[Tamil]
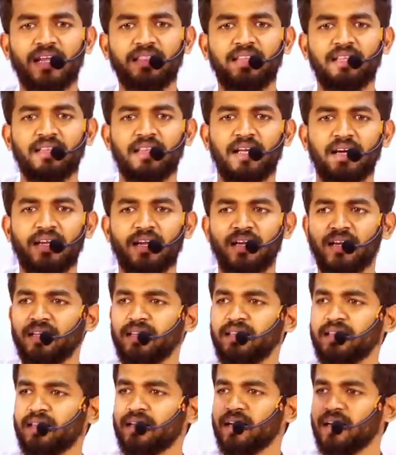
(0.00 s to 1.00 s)
அந்த தகராறு
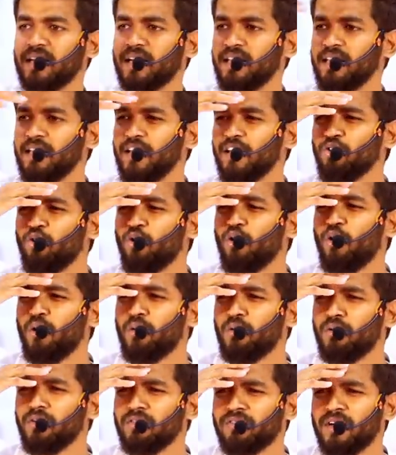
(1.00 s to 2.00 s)
இந்த தகராறு ஏதோ
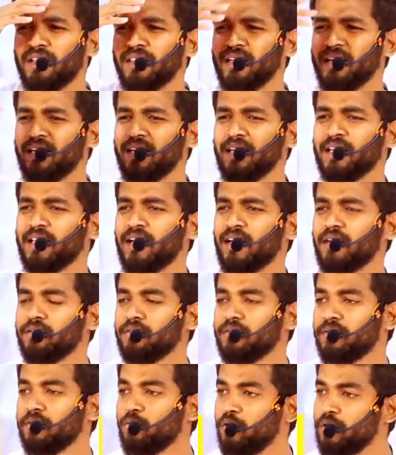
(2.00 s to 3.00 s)
ஒன்று வந்துக்கிட்டே தான்
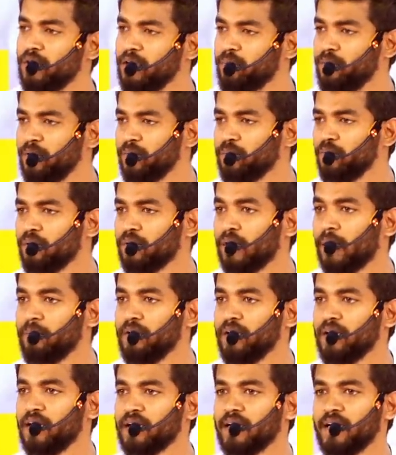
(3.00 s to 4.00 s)
இருக்கும் ஒன்று இப்படி போகும்
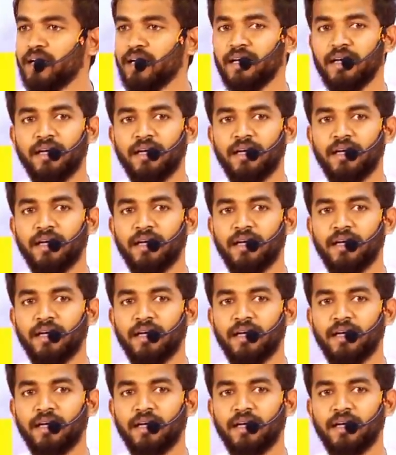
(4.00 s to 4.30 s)
அப்படி இல்லைன்னா